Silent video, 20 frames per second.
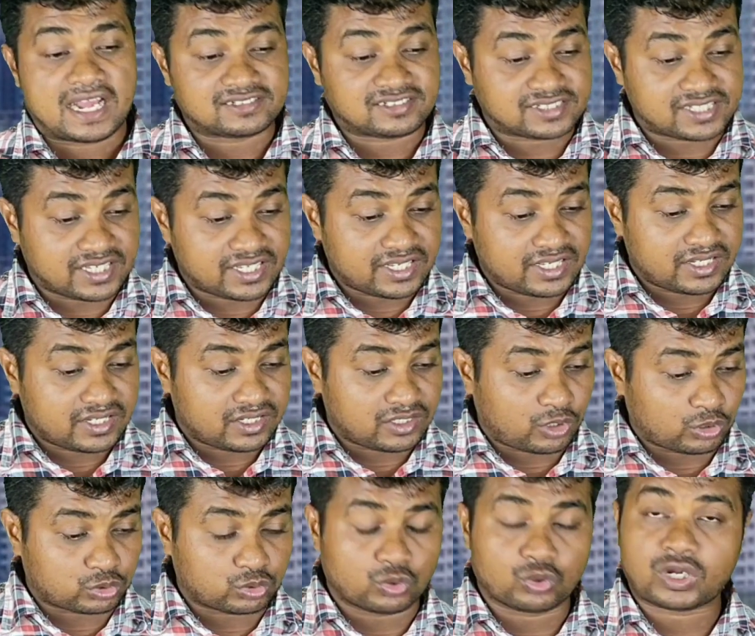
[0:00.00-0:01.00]
আজকে
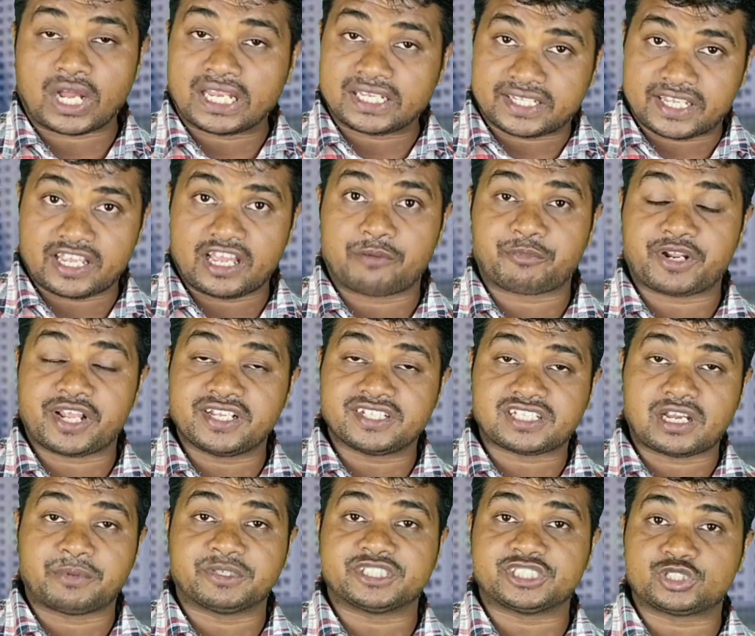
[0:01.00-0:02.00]
গতকালকে আমরা এই
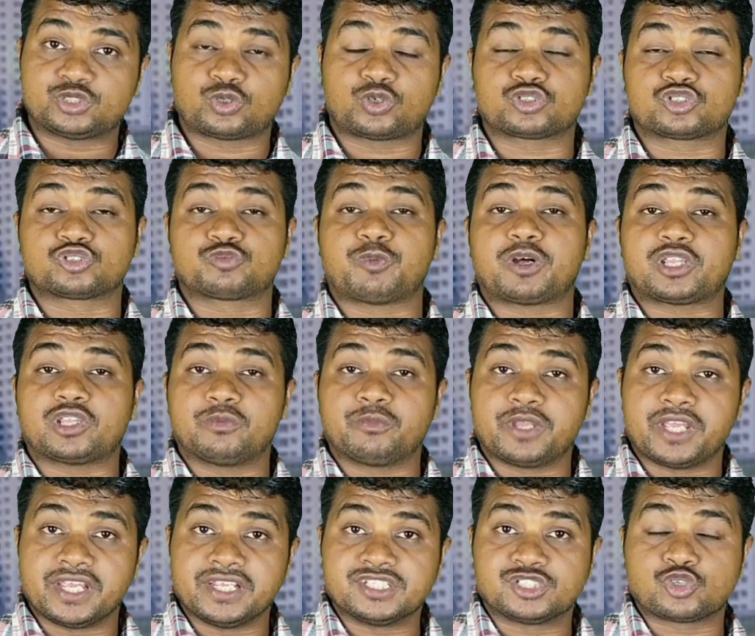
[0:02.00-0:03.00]
সামাজিক যোগাযোগ
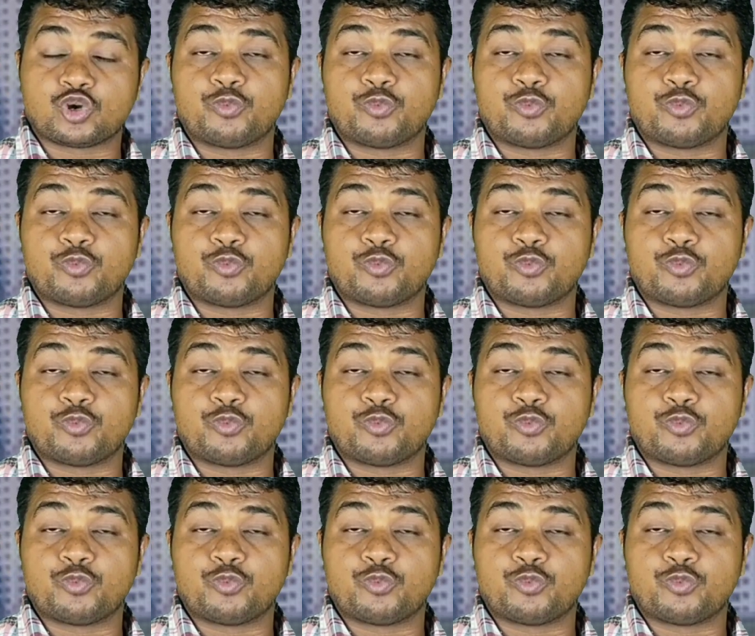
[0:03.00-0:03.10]
মাধ্যমে এই